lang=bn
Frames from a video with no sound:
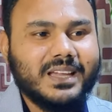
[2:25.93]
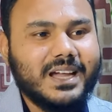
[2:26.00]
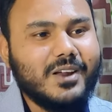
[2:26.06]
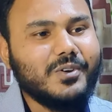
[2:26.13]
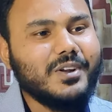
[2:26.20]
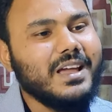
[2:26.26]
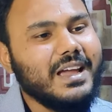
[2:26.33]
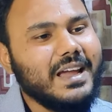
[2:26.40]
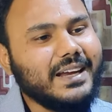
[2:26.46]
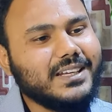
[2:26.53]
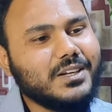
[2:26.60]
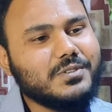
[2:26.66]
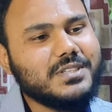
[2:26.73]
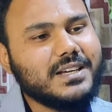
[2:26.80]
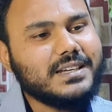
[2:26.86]
কারণ
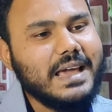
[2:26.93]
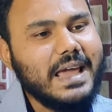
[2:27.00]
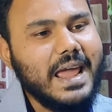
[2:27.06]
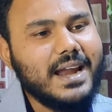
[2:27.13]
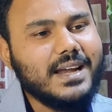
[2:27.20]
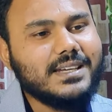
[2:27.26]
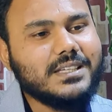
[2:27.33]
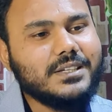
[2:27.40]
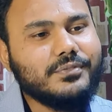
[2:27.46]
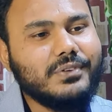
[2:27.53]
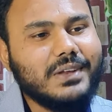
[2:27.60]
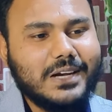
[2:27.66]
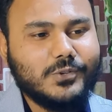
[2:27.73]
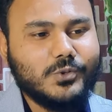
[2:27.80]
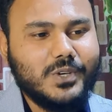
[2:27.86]
এটা হচ্ছে একটা অ্যান্টি
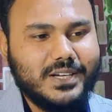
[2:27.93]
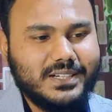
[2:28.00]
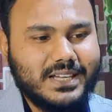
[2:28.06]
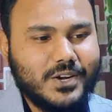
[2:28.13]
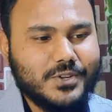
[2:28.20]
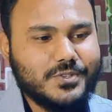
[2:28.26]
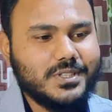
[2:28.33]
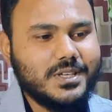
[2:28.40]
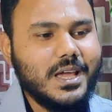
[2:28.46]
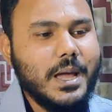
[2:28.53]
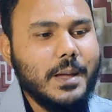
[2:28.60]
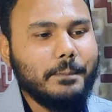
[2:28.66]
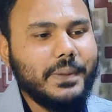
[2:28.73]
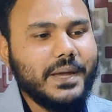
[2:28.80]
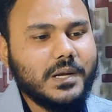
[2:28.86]
ফ্ল্যাটুলেন্ট কারণ যদি
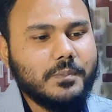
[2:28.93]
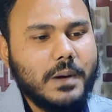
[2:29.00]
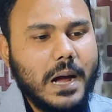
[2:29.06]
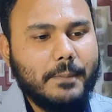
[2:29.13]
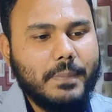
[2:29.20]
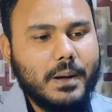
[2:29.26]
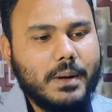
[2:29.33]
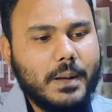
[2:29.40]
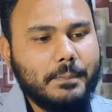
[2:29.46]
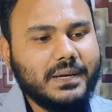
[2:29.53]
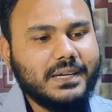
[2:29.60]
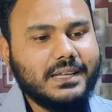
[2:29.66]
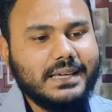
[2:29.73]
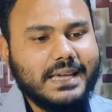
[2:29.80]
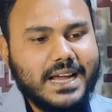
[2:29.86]
পেট ফাঁপা বা
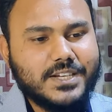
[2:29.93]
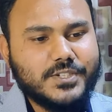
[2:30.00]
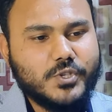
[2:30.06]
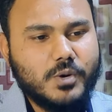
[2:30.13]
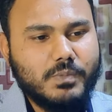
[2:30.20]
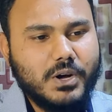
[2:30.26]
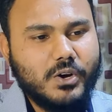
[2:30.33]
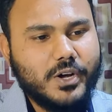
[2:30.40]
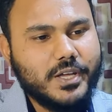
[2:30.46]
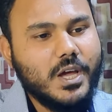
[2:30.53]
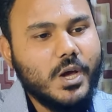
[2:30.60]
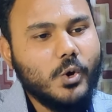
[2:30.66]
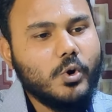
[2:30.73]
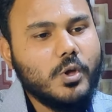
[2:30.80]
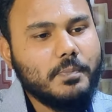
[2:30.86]
পেটে গ্যাস জমা হয়
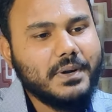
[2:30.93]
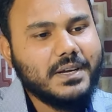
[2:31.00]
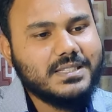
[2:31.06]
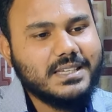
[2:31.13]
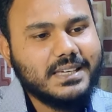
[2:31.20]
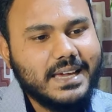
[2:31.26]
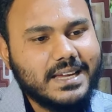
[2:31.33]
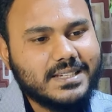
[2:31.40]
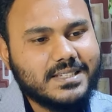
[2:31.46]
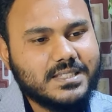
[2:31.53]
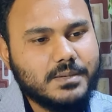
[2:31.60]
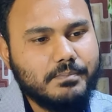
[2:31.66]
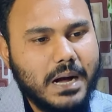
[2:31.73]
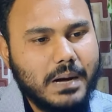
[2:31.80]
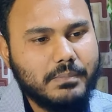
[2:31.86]
ওই পেটে যে গ্যাসের
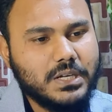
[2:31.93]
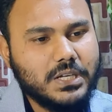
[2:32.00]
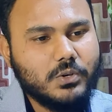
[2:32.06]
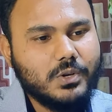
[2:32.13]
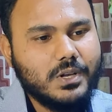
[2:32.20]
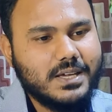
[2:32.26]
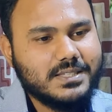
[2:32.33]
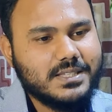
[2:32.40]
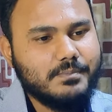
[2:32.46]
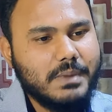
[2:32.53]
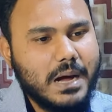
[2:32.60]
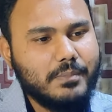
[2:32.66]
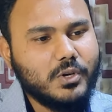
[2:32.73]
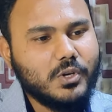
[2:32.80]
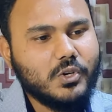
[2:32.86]
যে বাবলগুলো আছে
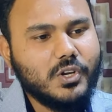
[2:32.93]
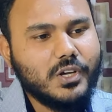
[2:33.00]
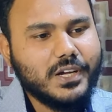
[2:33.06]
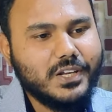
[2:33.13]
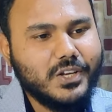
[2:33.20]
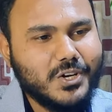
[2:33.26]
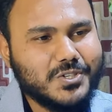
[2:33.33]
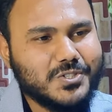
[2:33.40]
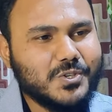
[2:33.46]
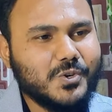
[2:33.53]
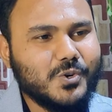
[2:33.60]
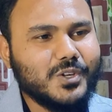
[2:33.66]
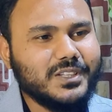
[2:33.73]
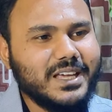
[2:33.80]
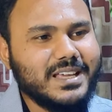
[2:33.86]
বাবলগুলোকে নষ্ট
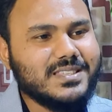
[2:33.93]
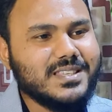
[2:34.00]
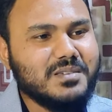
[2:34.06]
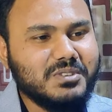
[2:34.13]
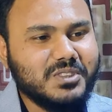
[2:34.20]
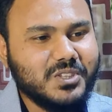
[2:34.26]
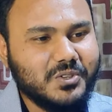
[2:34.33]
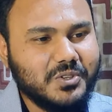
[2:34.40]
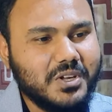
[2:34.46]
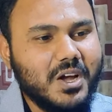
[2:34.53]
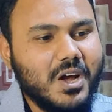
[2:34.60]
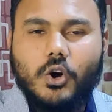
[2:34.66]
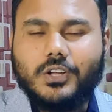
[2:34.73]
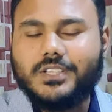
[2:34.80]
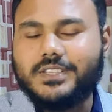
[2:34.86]
করে দেয় এই সিমিতিখন
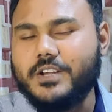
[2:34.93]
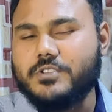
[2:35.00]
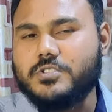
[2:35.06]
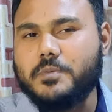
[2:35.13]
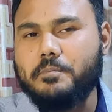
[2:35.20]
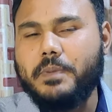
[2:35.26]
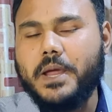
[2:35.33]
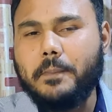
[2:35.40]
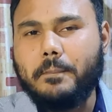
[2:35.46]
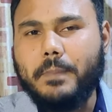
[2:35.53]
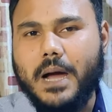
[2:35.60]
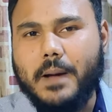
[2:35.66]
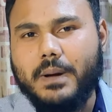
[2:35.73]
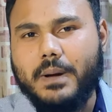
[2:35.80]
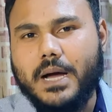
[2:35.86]
অর্থাৎ কারো যদি পেট
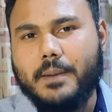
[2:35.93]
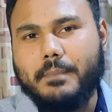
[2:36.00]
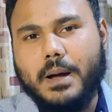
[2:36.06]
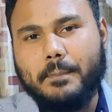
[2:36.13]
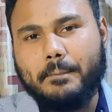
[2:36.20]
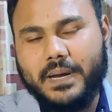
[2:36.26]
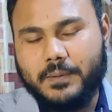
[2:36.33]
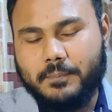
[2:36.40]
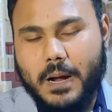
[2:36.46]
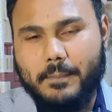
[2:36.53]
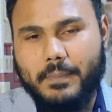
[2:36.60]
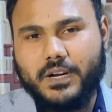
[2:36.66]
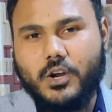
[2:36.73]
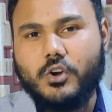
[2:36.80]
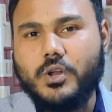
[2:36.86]
ফাঁপা বা পেট
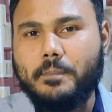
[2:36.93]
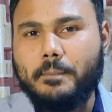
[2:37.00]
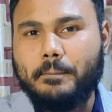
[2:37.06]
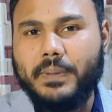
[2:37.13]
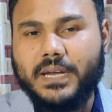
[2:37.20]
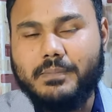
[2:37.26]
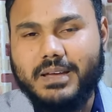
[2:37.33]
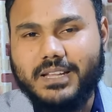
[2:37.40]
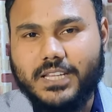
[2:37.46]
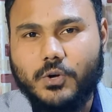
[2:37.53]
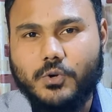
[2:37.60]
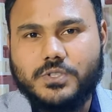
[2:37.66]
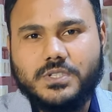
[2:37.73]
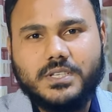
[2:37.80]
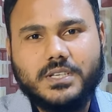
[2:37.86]
ফাঁপার কারণে পেটে ব্যথা
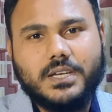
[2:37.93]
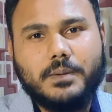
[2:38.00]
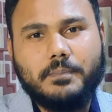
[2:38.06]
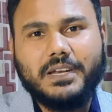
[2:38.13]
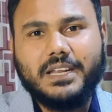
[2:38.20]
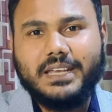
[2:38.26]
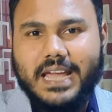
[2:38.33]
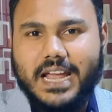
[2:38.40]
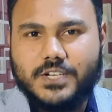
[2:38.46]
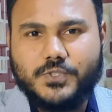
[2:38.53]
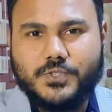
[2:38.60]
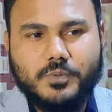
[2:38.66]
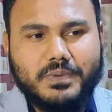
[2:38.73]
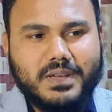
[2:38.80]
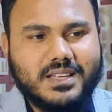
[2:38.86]
হচ্ছে পেটে গ্যাস
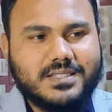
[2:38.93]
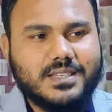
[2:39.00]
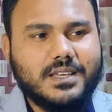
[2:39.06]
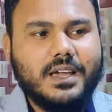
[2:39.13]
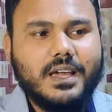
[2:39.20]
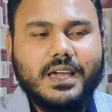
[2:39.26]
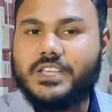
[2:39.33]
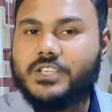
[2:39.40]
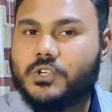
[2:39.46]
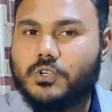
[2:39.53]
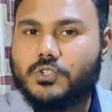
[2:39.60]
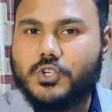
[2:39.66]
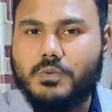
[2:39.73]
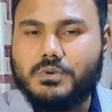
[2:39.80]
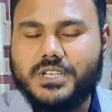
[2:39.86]
জমে আছে এই
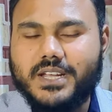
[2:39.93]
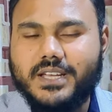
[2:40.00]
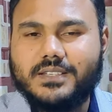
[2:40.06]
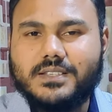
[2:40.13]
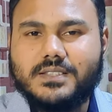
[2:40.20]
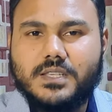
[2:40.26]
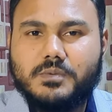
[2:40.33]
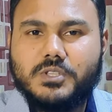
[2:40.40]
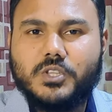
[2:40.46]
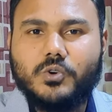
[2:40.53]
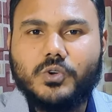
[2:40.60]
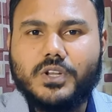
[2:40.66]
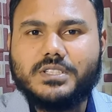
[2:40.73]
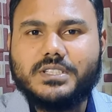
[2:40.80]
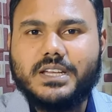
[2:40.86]
সকল সমস্যার ক্ষেত্রে
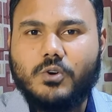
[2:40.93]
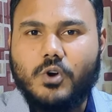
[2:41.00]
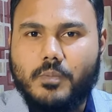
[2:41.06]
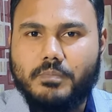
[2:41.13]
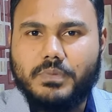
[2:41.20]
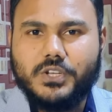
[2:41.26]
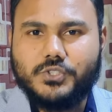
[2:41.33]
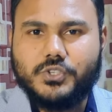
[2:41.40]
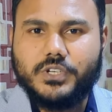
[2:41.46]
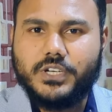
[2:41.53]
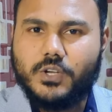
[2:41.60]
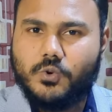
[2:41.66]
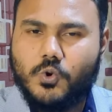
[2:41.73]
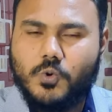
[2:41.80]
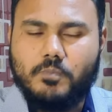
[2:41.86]
সিমিতিখনে যে কম কম্বিনেশন
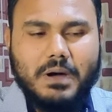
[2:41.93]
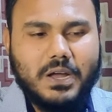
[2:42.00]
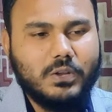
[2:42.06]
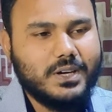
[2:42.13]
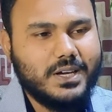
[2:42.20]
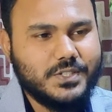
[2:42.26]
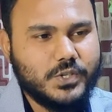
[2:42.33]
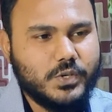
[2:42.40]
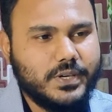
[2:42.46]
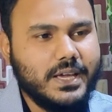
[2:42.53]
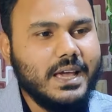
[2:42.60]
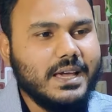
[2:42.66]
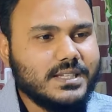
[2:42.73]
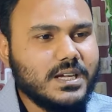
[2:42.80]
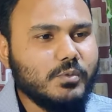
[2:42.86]
এটা খুব ভালো কাজ করে
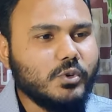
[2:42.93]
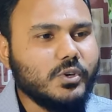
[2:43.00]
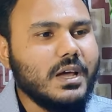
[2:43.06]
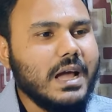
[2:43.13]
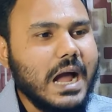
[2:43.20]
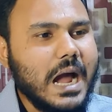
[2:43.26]
যেমন